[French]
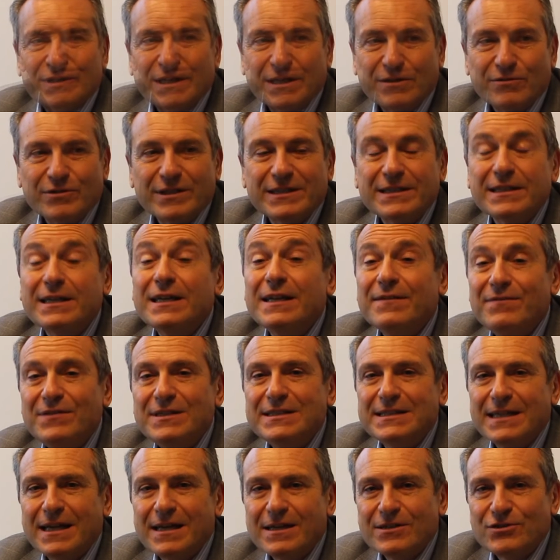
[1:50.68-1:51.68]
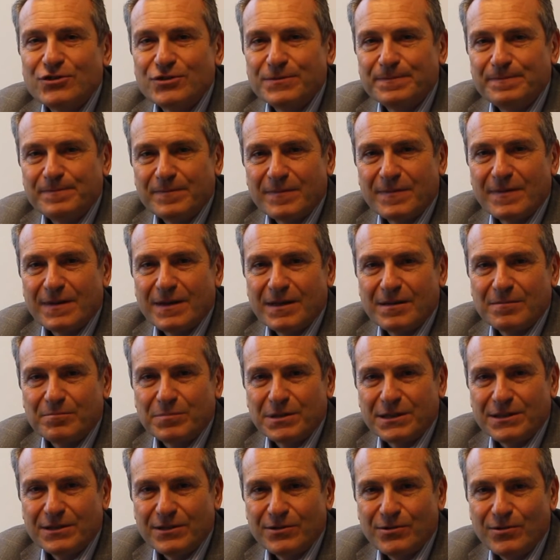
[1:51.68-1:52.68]
pour reconnaître les visages en
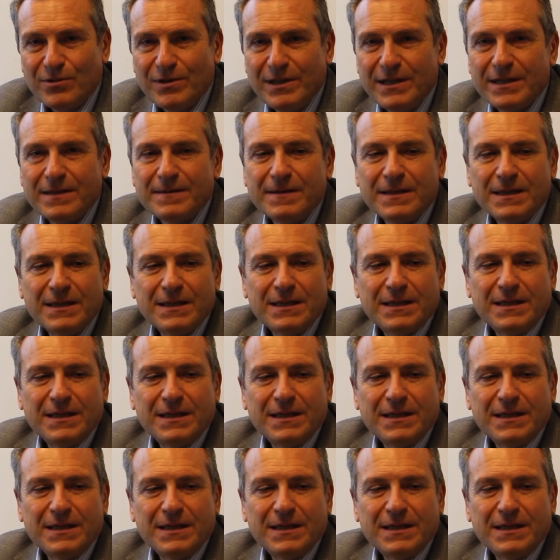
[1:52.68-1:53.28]
particulier.